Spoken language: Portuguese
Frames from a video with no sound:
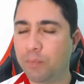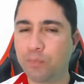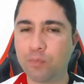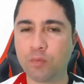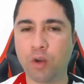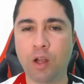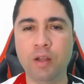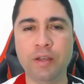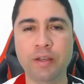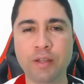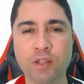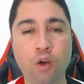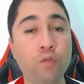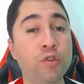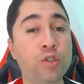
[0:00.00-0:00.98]
Olha aí,
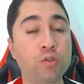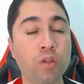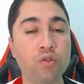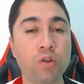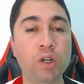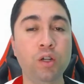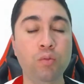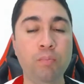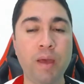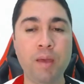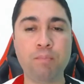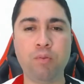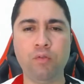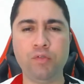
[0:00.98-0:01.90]
até o Vitinho tá jogando bem, pô.